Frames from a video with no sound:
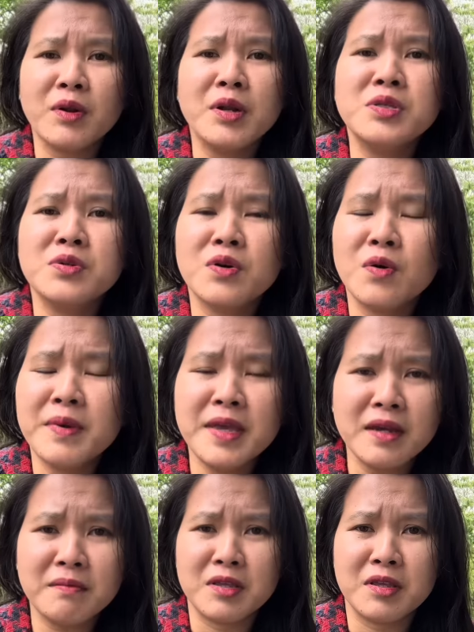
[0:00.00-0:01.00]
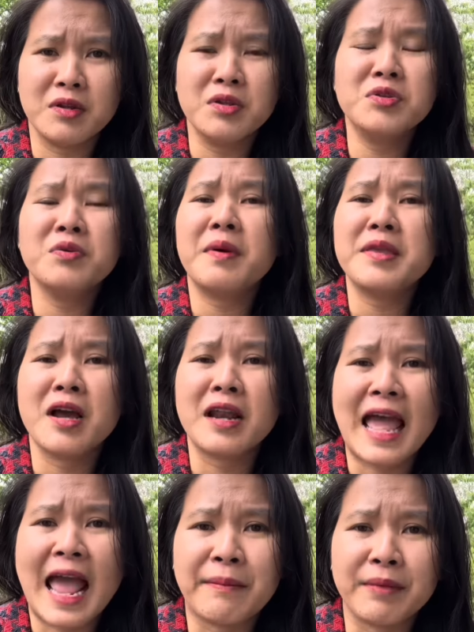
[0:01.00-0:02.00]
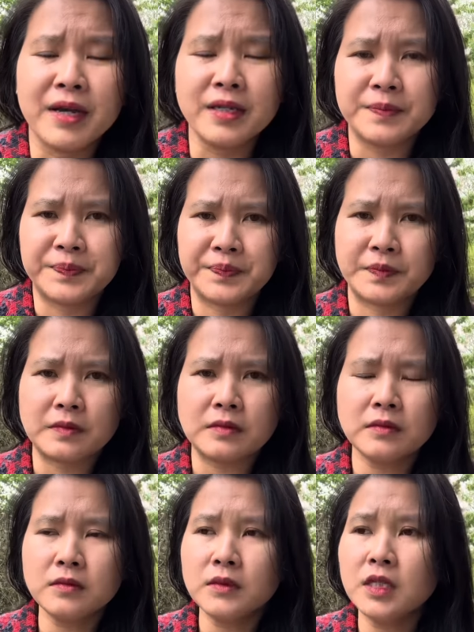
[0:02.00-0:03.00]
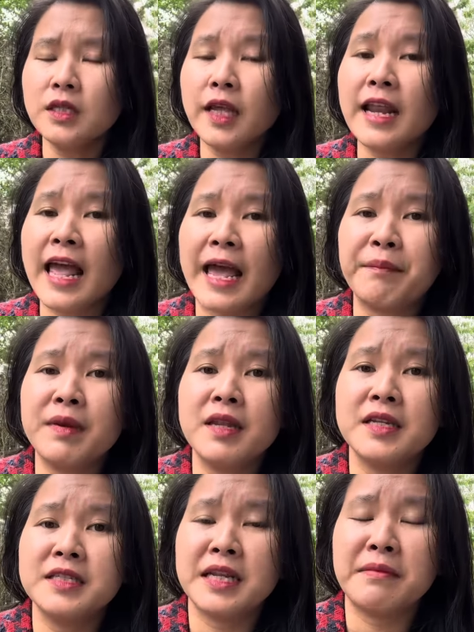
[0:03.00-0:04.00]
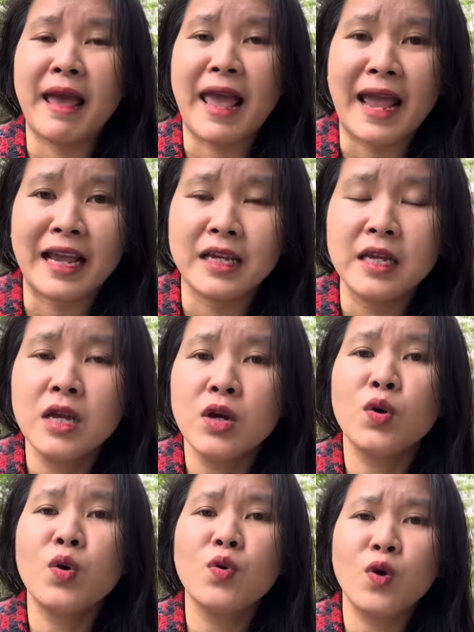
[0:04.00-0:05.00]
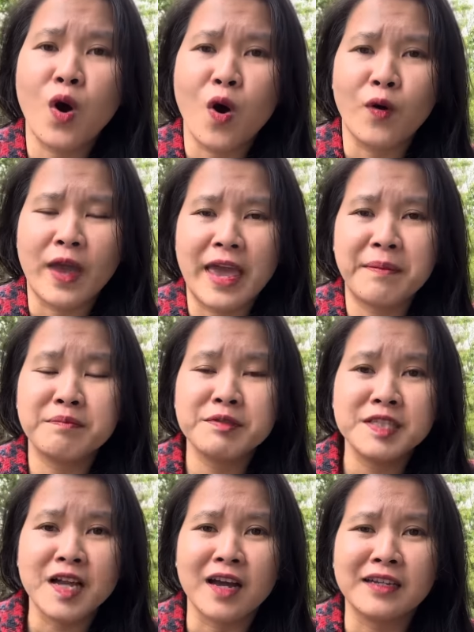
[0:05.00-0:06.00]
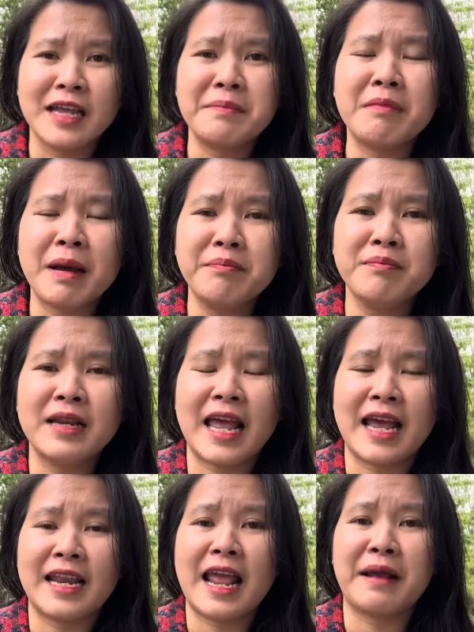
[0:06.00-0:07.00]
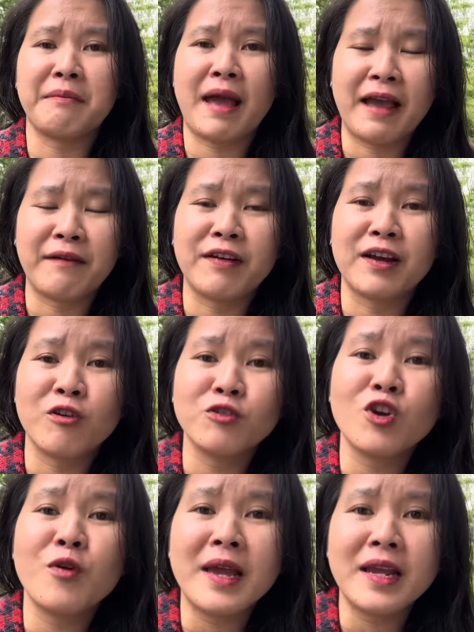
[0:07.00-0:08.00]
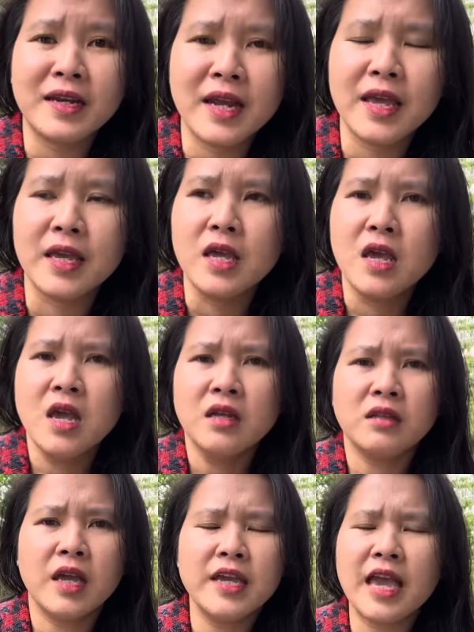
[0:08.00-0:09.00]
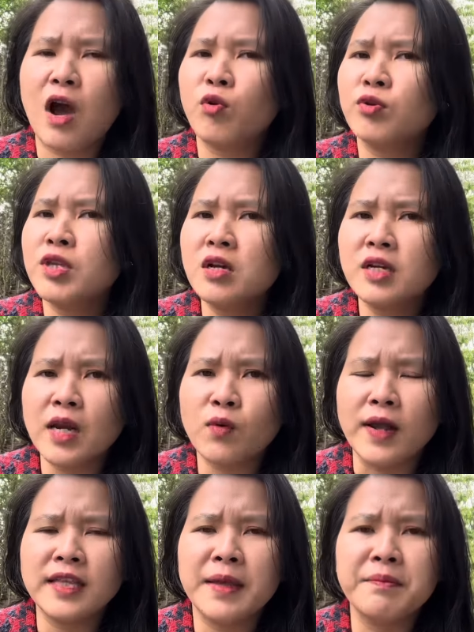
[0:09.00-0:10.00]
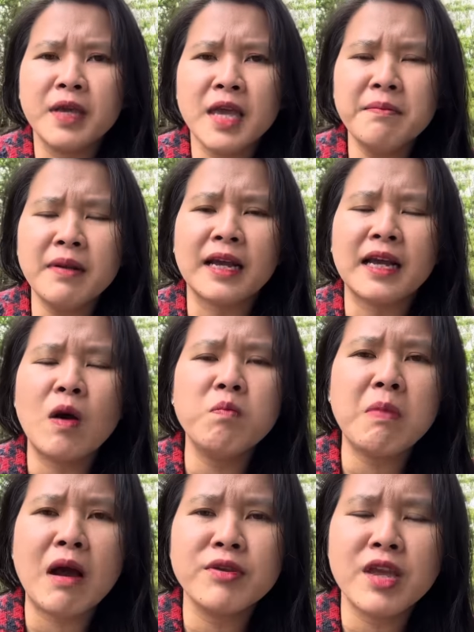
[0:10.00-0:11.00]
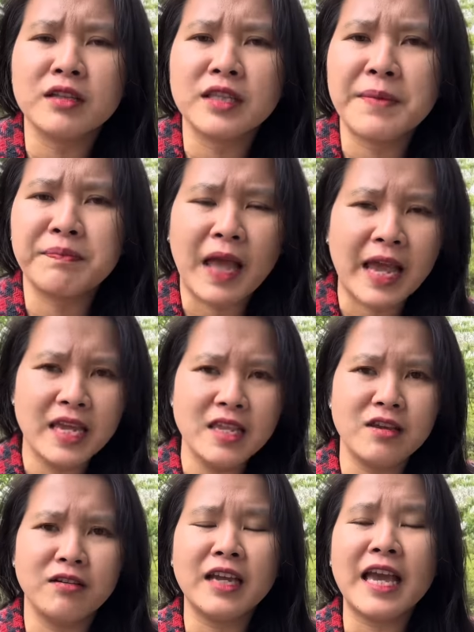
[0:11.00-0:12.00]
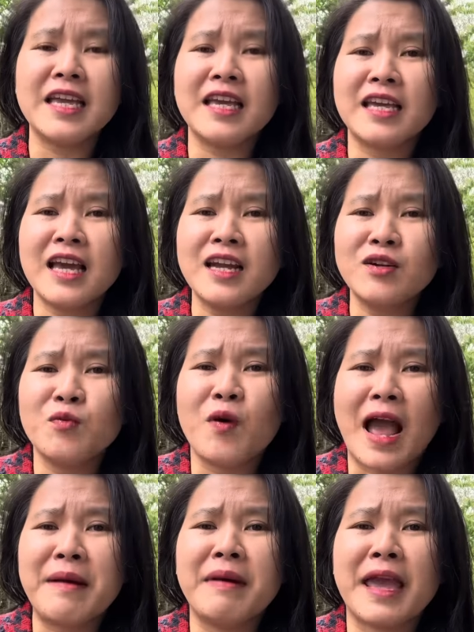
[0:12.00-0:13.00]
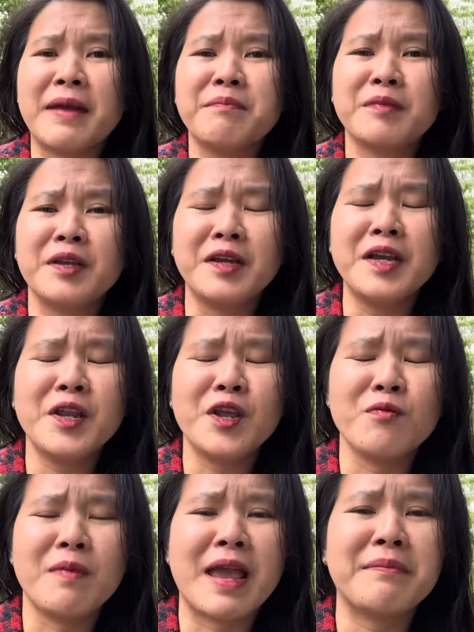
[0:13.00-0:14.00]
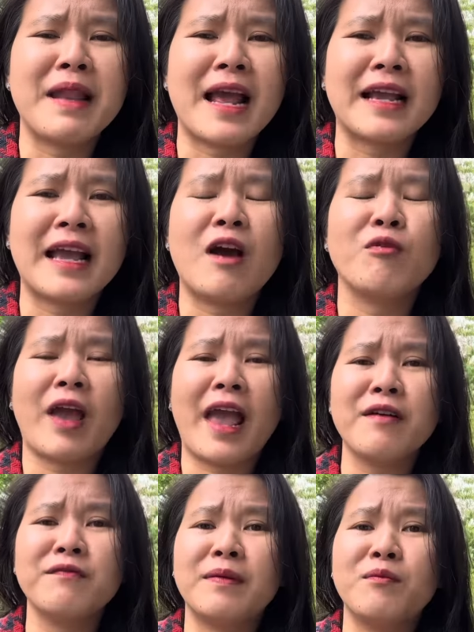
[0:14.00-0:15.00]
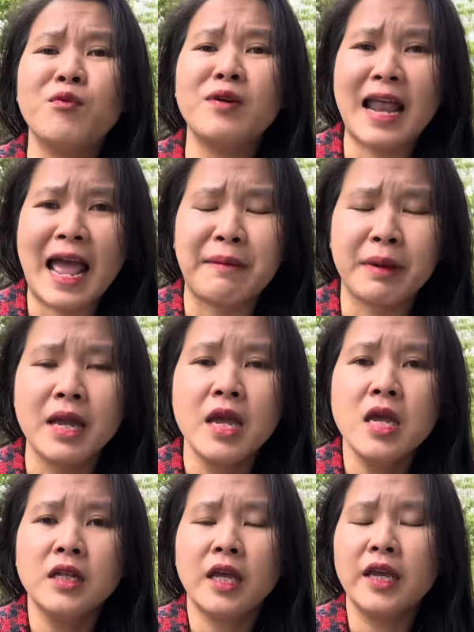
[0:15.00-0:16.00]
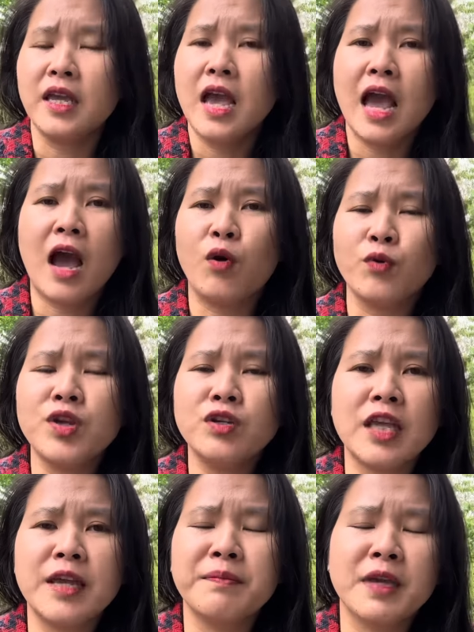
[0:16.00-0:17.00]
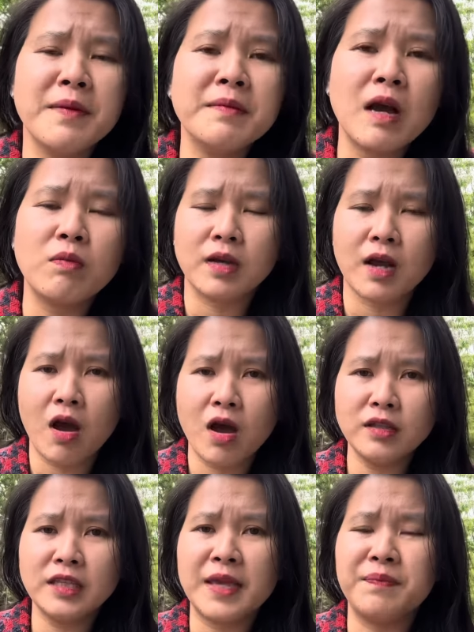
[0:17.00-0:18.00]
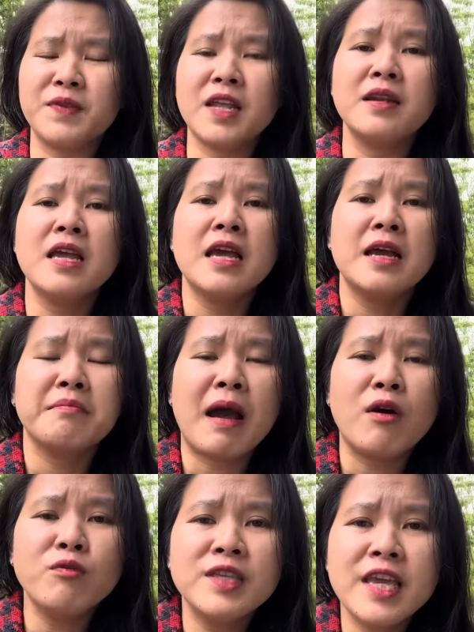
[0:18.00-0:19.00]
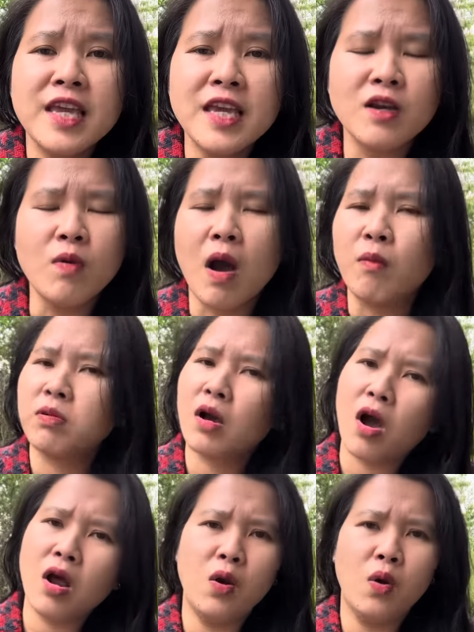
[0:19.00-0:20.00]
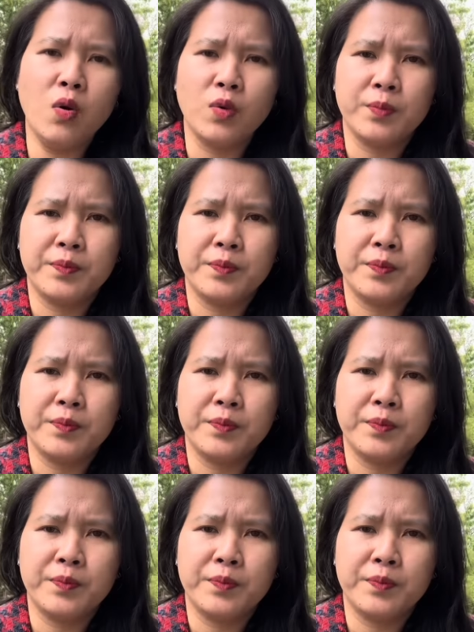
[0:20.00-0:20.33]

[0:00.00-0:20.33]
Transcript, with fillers: nó chưa có biết bởi vì nó chưa bao giờ làm hết thế là em mới lên trên mạng Google em search em bấm là đàn bà và con chó bé rê thì hầu như kết quả tìm kiếm là không bao giờ tìm thấy những cái kết quả mà em những cái điều mà em đang khao khát và muốn làm á thì hầu như tìm kiếm không có tìm trên báo chí cũng không có luôn